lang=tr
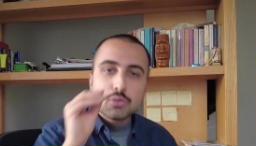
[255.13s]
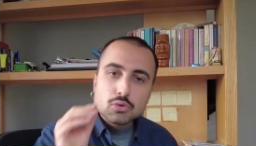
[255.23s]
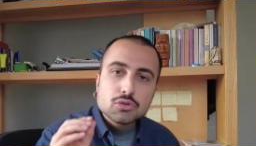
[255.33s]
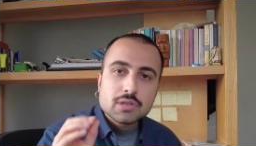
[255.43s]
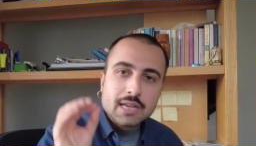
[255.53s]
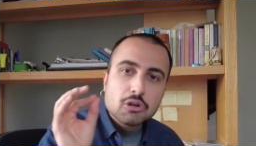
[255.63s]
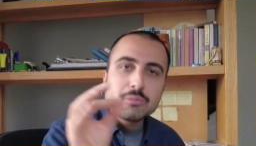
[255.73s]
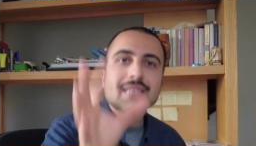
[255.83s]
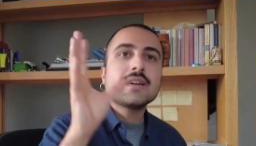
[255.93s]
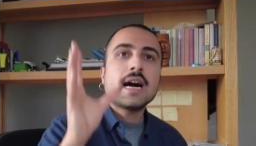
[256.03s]
Rus
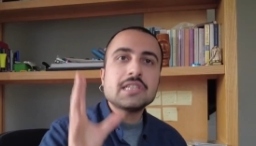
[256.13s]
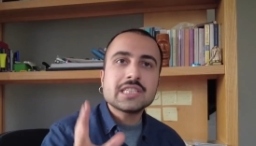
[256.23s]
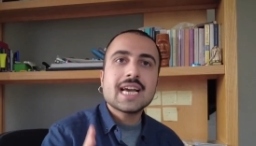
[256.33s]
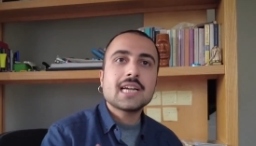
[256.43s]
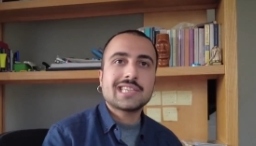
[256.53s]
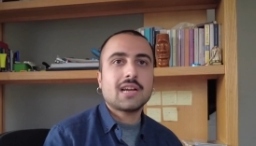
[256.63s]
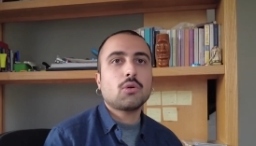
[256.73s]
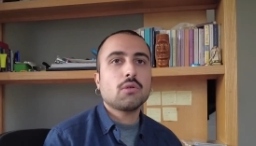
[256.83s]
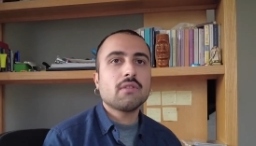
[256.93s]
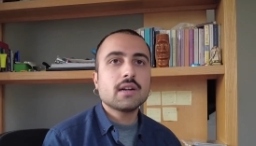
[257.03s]
ekonomik tarihçi
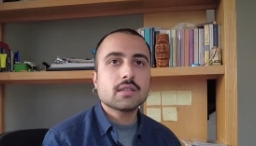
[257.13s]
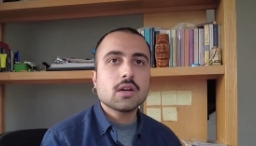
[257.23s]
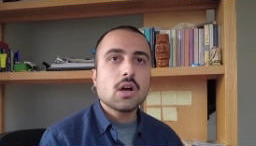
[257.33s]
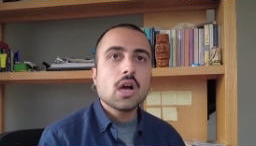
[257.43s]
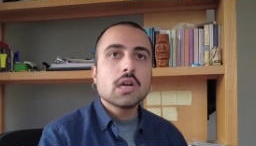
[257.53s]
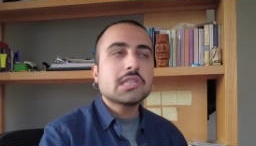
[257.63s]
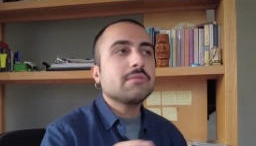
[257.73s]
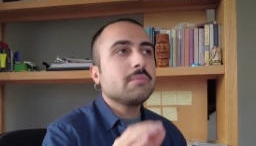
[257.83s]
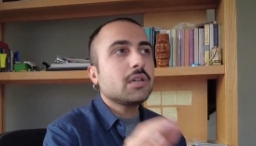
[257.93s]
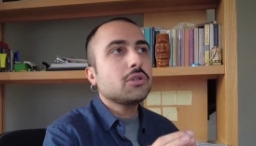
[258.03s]
Gerschenkov var. Ha.
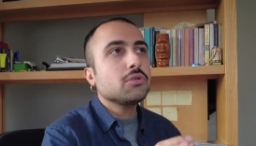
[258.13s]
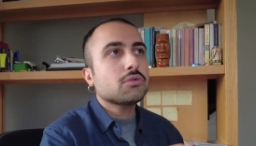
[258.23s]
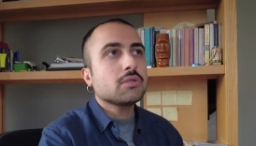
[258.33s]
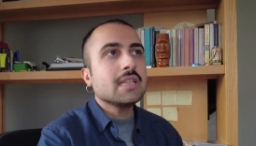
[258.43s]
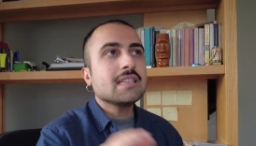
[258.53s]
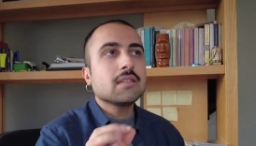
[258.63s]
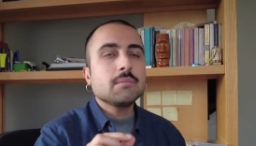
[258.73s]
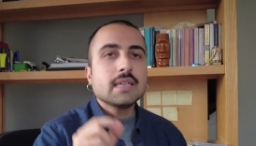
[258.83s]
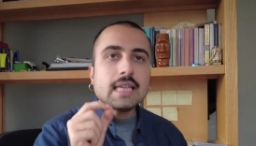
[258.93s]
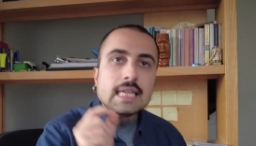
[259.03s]
Şimdi bakıyoruz ne
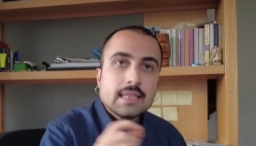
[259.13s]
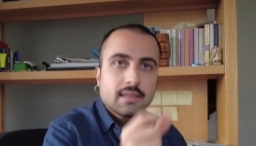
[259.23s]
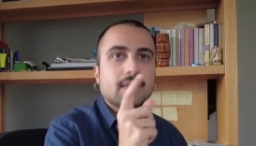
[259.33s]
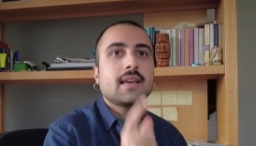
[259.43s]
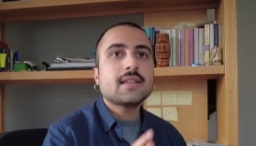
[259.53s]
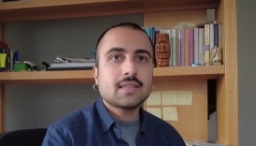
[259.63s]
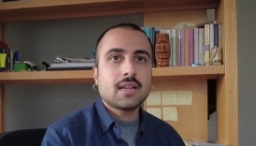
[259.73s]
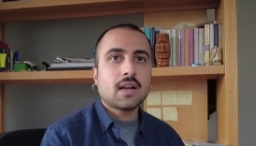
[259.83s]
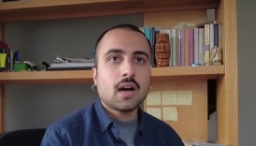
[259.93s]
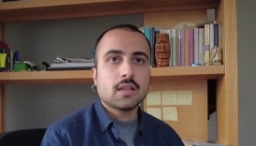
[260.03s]
dedim? İngiltere
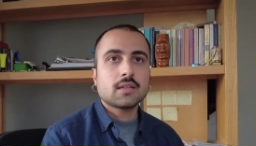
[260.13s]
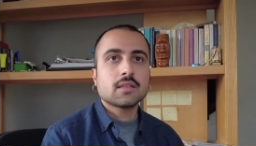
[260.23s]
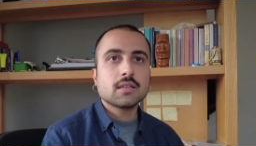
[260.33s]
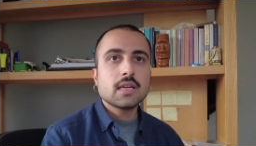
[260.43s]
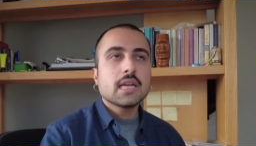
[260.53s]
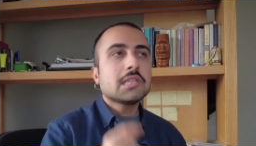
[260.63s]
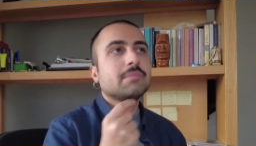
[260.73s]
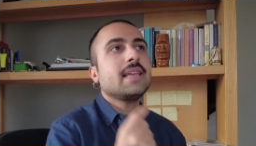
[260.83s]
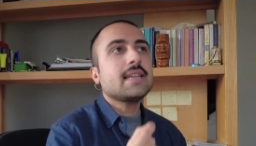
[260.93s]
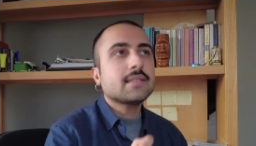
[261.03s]
tekstille kalkındı. Aynen.
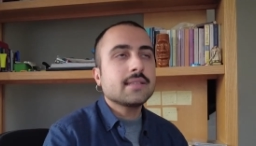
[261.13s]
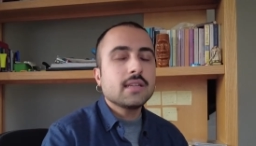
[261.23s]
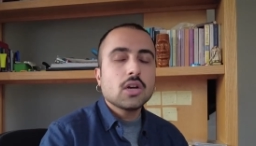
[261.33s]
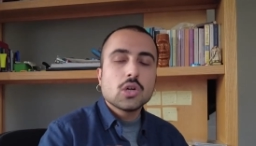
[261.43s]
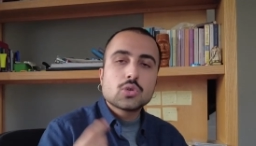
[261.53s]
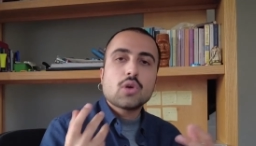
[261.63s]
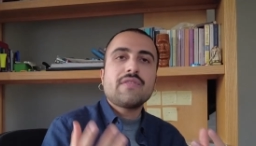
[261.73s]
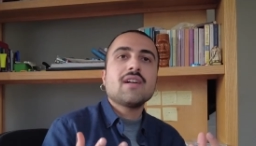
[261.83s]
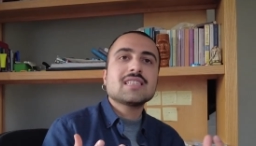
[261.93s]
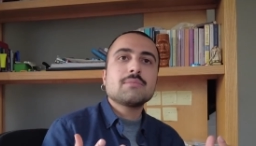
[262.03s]
Şimdi tekstil çok
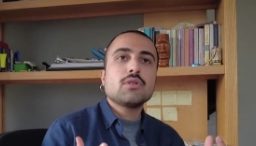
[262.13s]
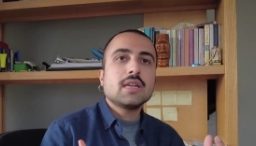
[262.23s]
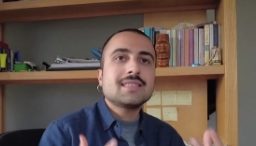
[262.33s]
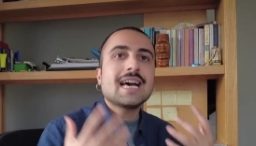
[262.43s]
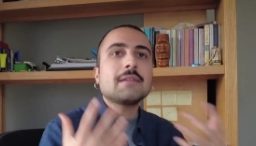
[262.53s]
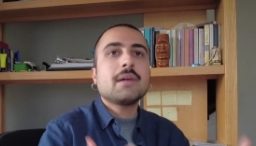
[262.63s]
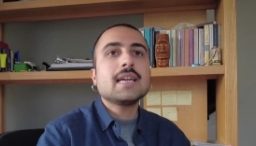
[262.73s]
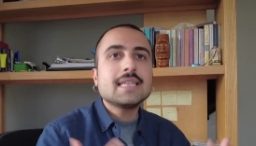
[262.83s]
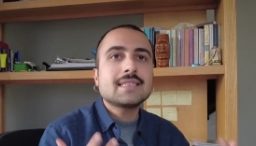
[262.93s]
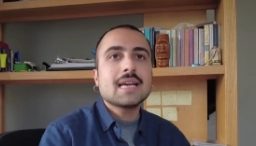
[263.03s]
fazla böyle
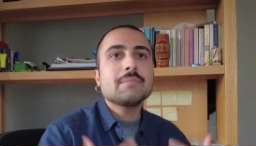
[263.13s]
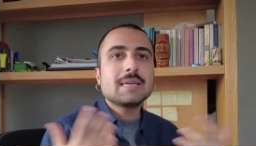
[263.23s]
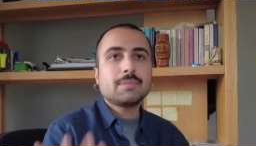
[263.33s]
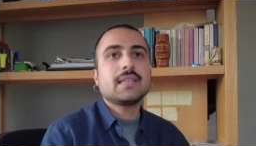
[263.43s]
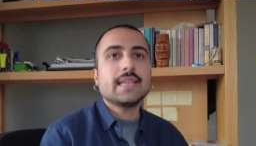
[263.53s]
sermaye isteyen bir yapı